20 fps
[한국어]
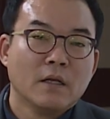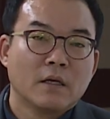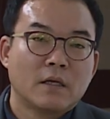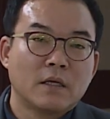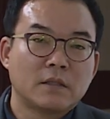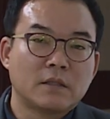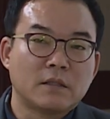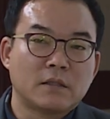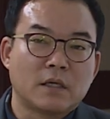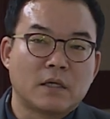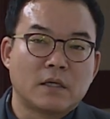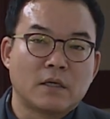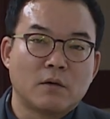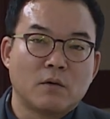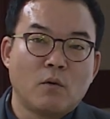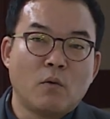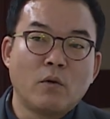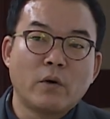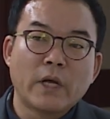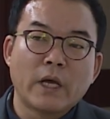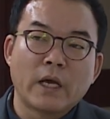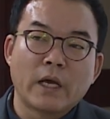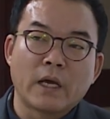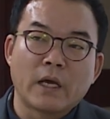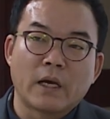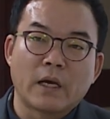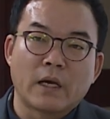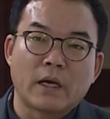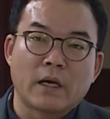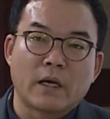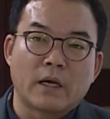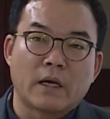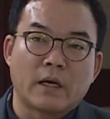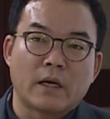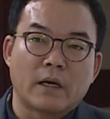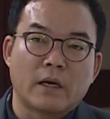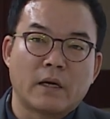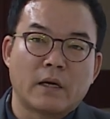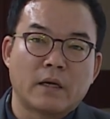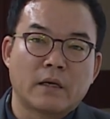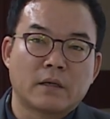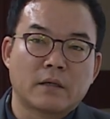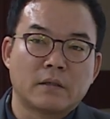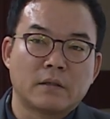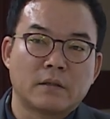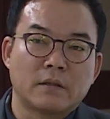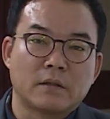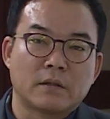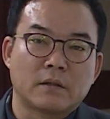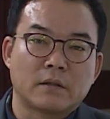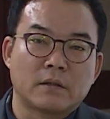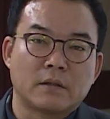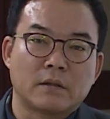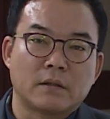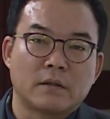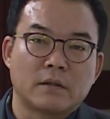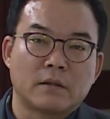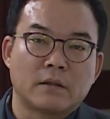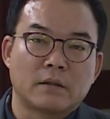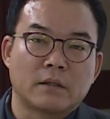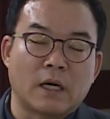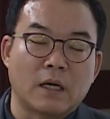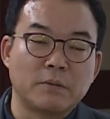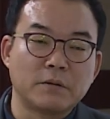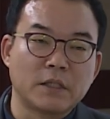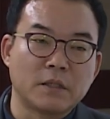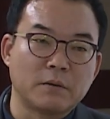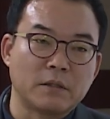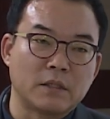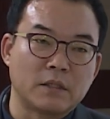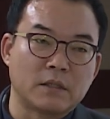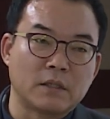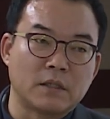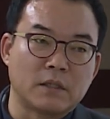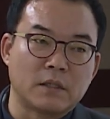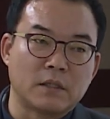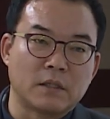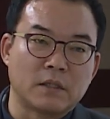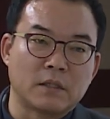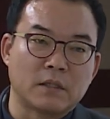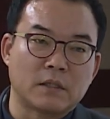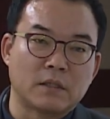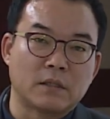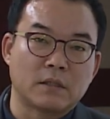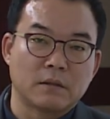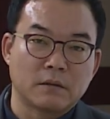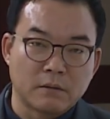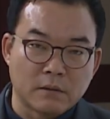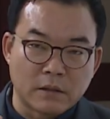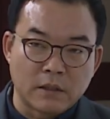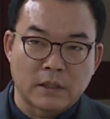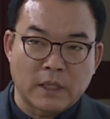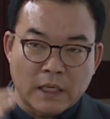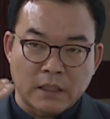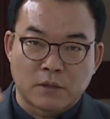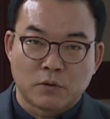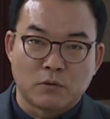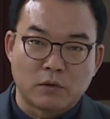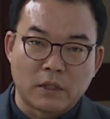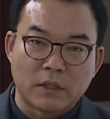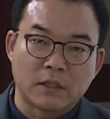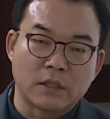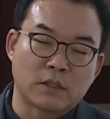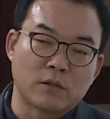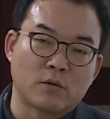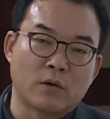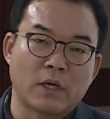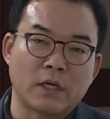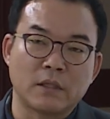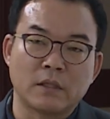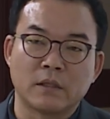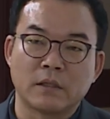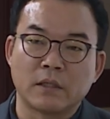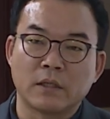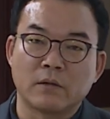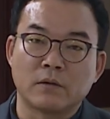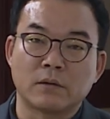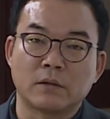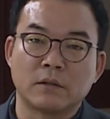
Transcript: 그래서 이제 올해 그 가급적이면 이제 저희들이 그 가시권에 이제 들어와 있는데요.